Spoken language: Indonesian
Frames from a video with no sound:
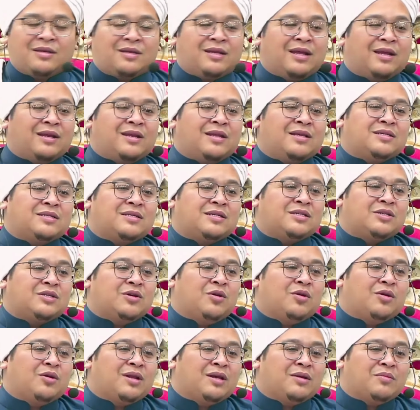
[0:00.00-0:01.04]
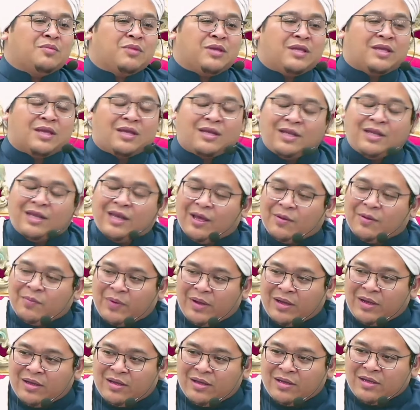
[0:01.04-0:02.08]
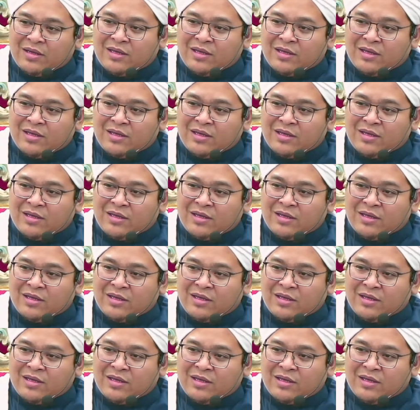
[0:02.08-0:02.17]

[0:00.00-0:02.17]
dada seseorang menjadi lapang,